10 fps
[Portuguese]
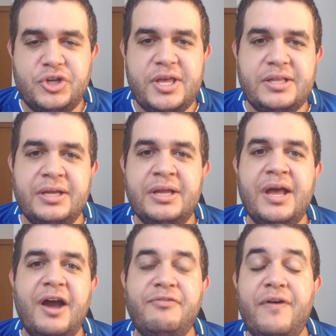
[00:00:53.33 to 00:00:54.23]
direita.
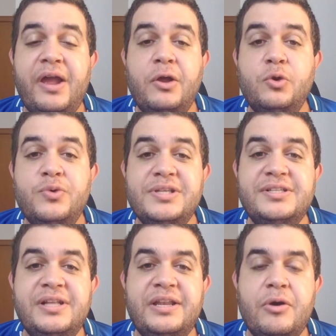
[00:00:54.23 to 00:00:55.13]
Rafael
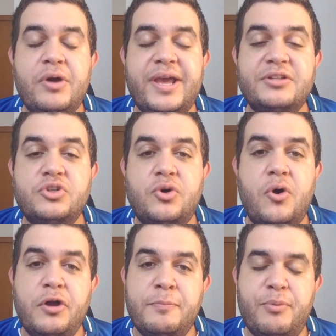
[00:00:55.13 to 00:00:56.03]
Luiz e Daniel Guedes
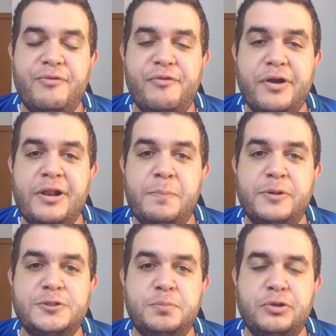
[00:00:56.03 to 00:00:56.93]
correm por fora ele
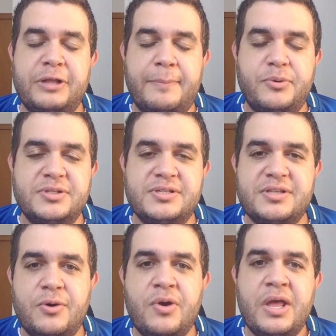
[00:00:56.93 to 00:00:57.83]
para disputar a
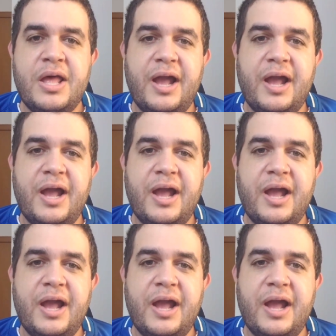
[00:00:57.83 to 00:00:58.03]
posição.